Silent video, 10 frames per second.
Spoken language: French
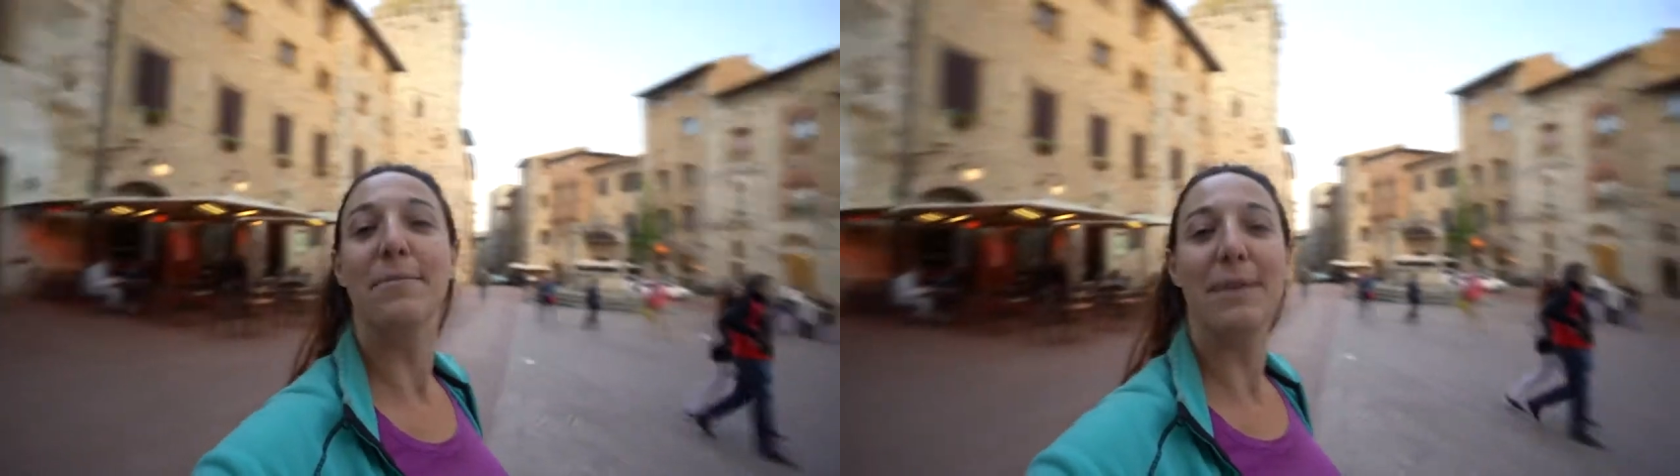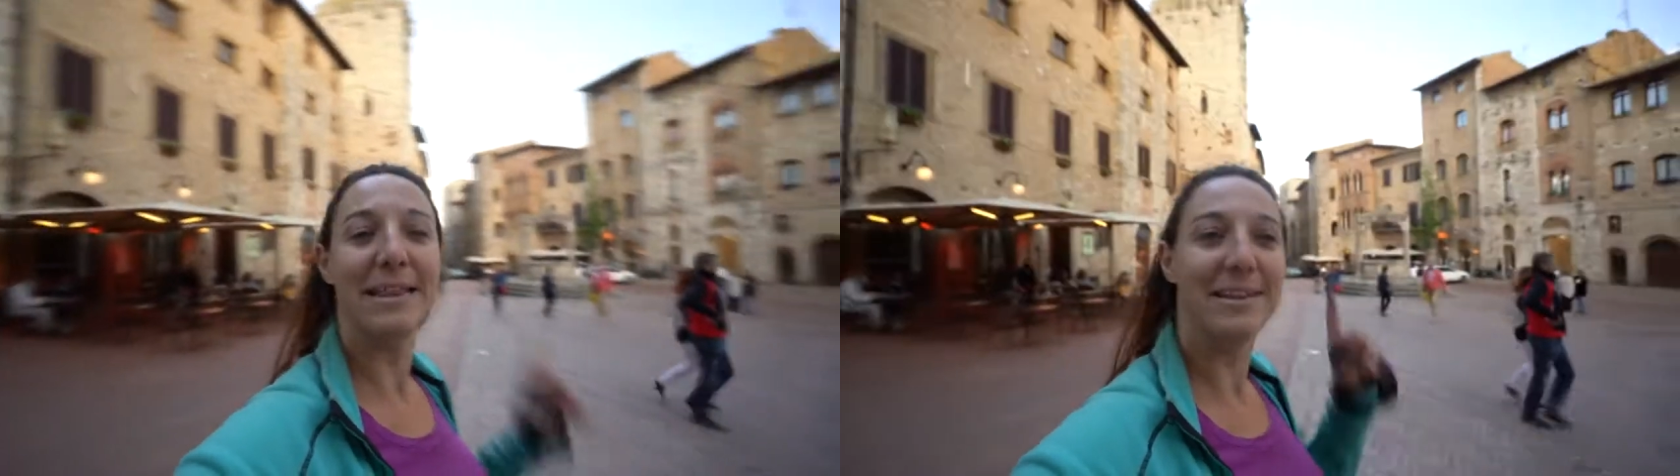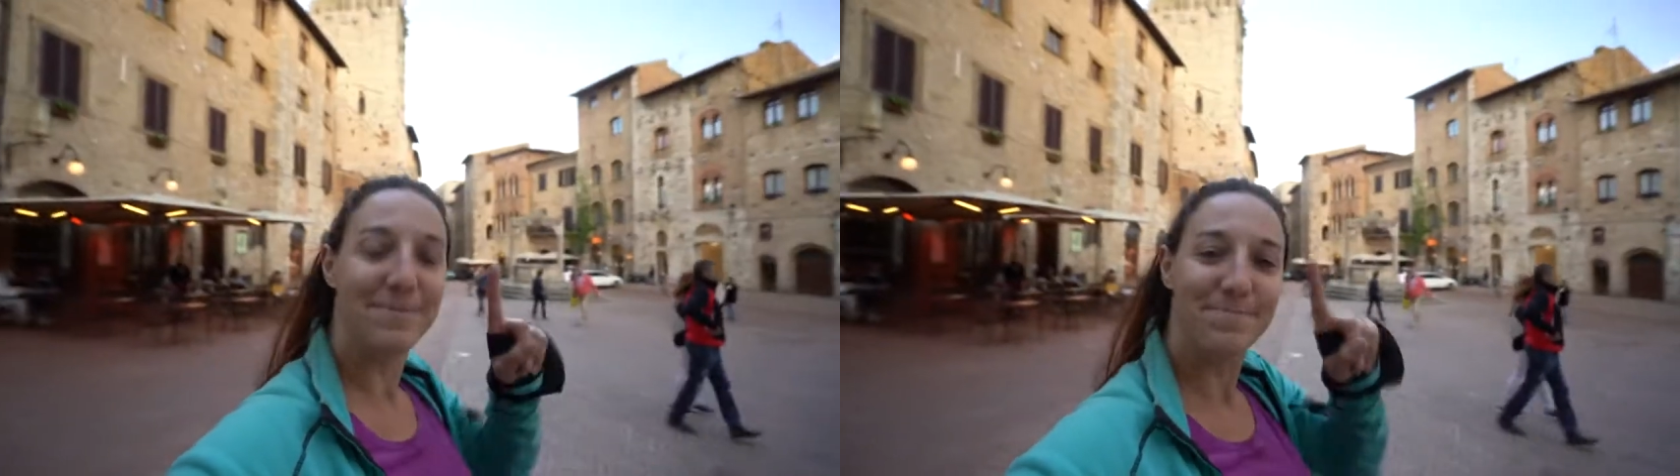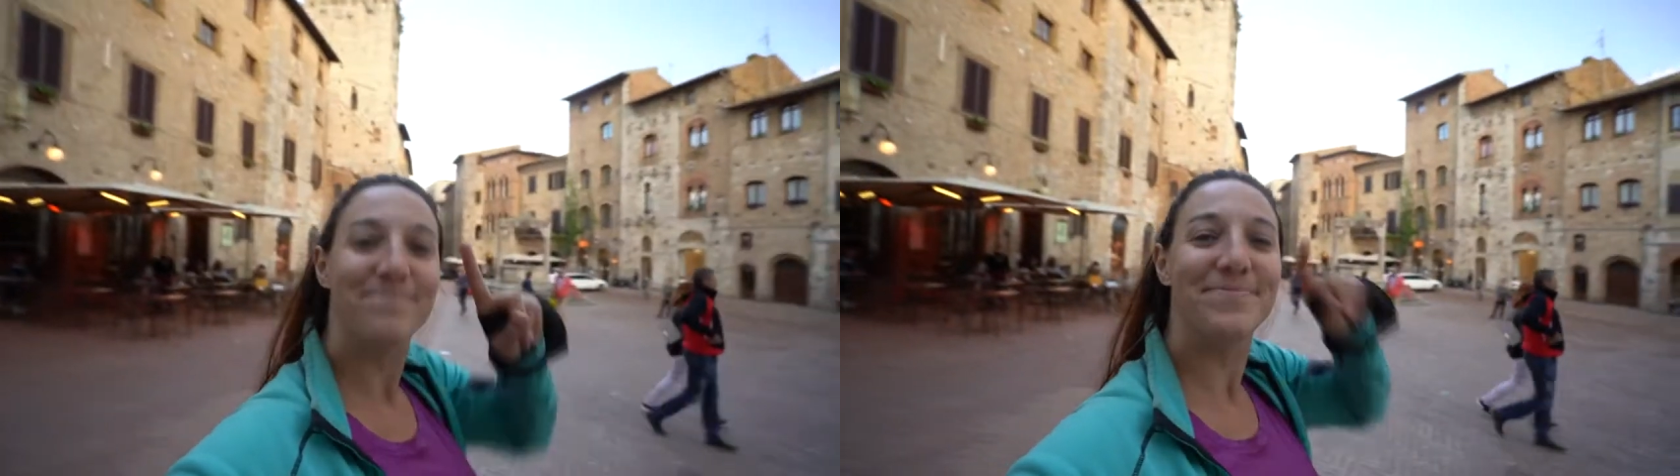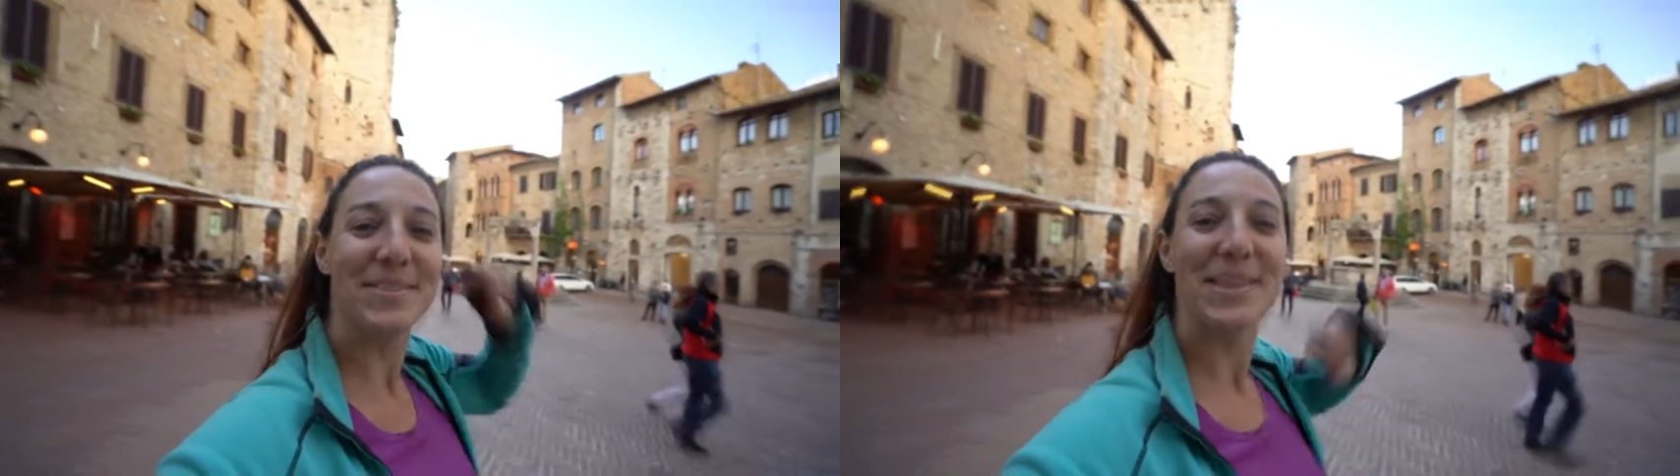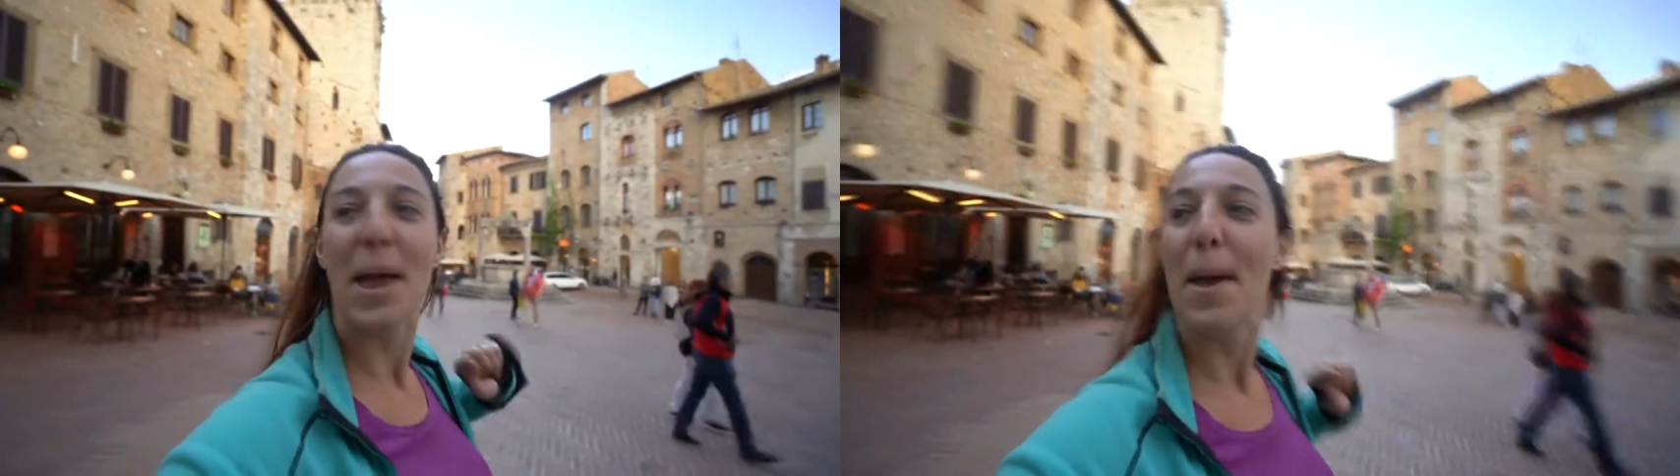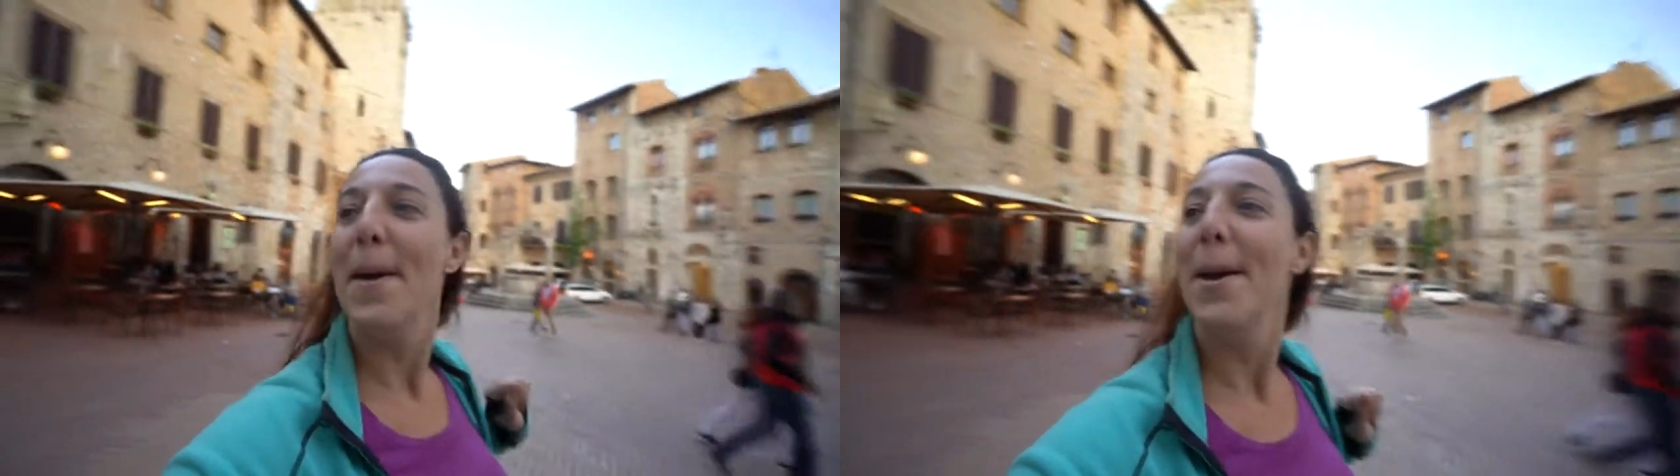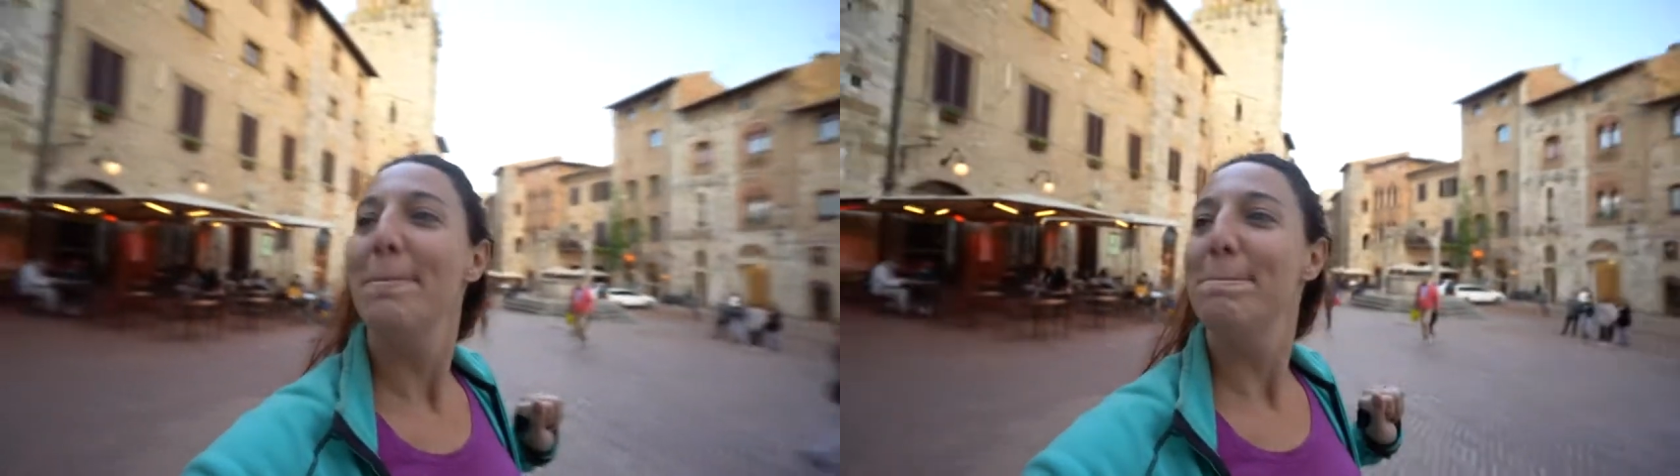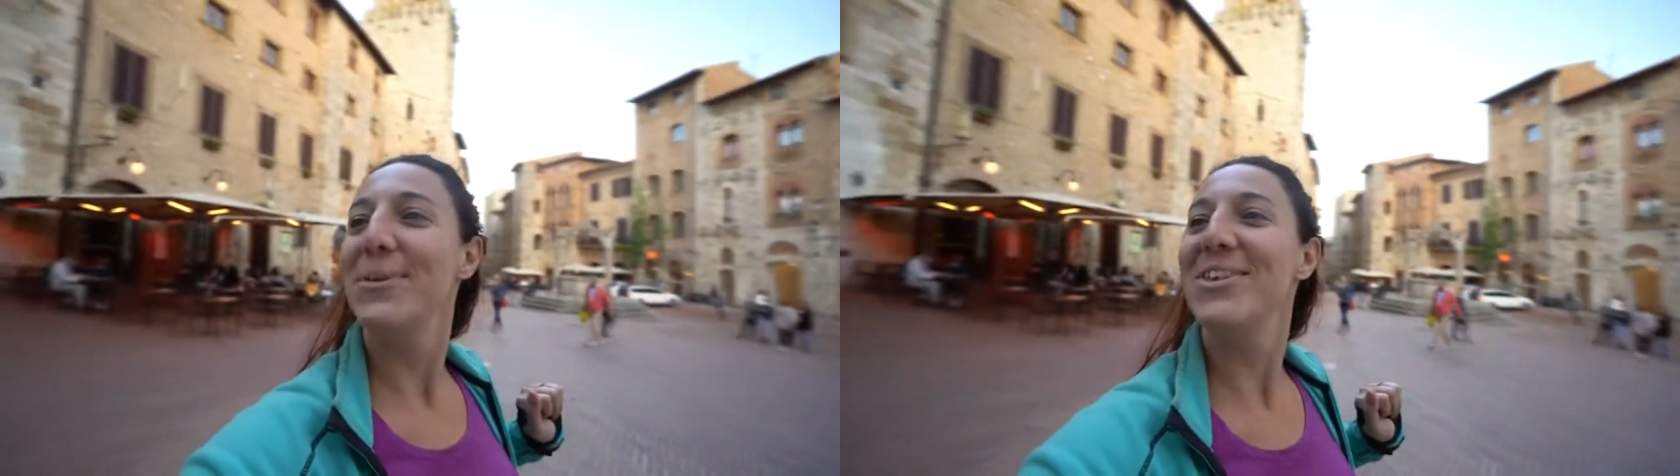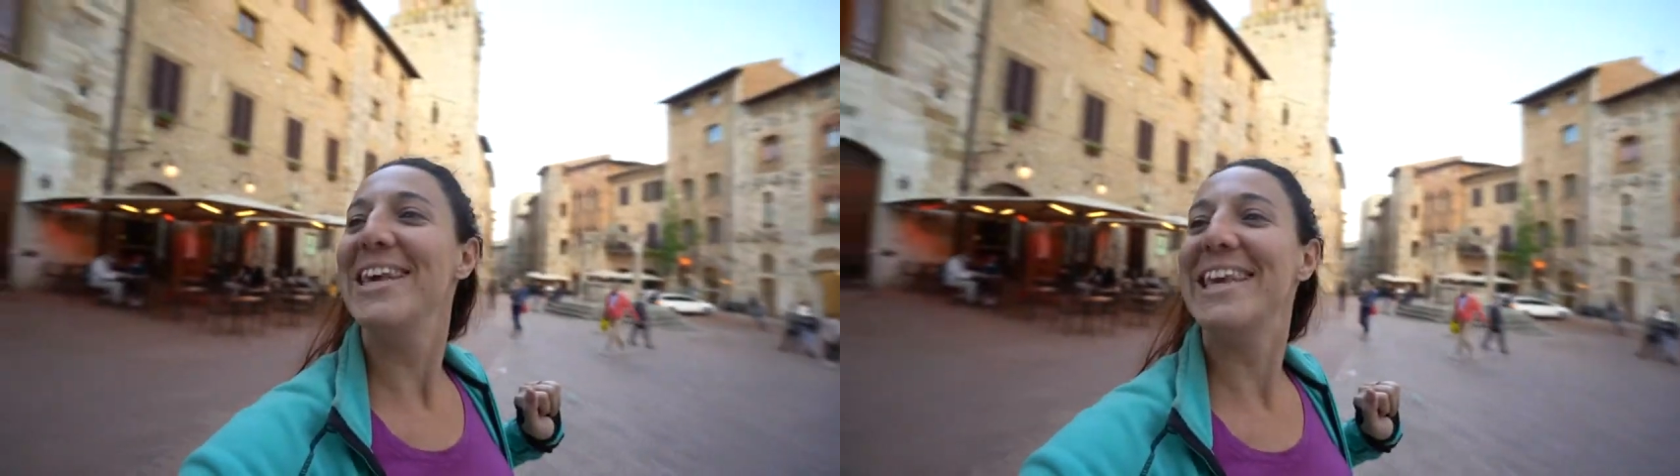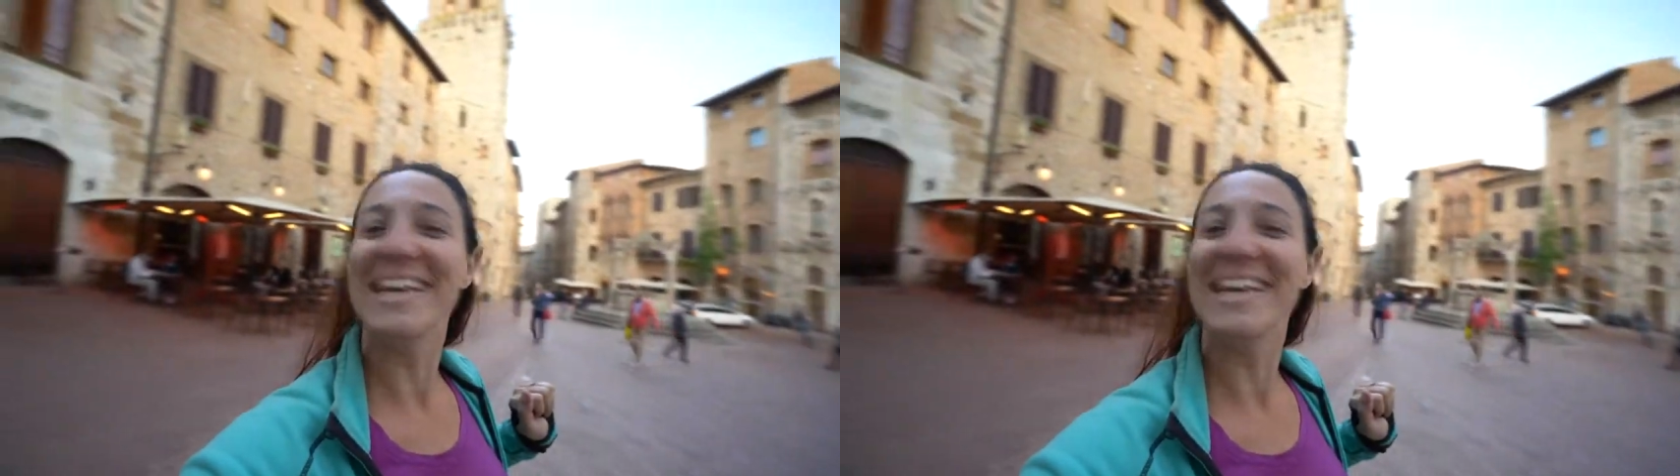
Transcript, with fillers: maintenant, petit